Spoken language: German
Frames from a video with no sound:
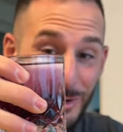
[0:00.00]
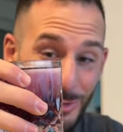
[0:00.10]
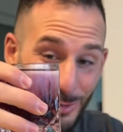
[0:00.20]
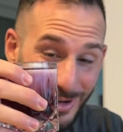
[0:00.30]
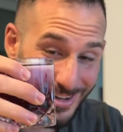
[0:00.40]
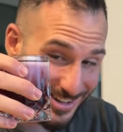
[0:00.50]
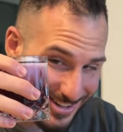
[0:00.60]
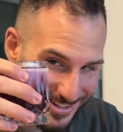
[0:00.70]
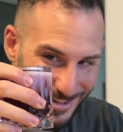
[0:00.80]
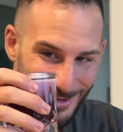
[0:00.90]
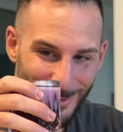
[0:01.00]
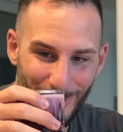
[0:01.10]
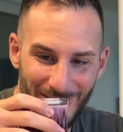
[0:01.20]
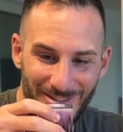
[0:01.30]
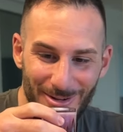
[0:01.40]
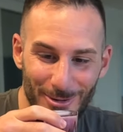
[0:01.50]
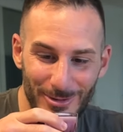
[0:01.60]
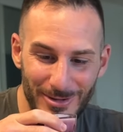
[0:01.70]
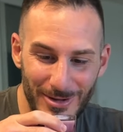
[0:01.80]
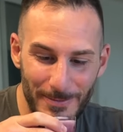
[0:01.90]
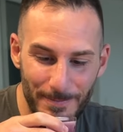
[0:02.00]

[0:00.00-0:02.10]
cr richtig crazy aus.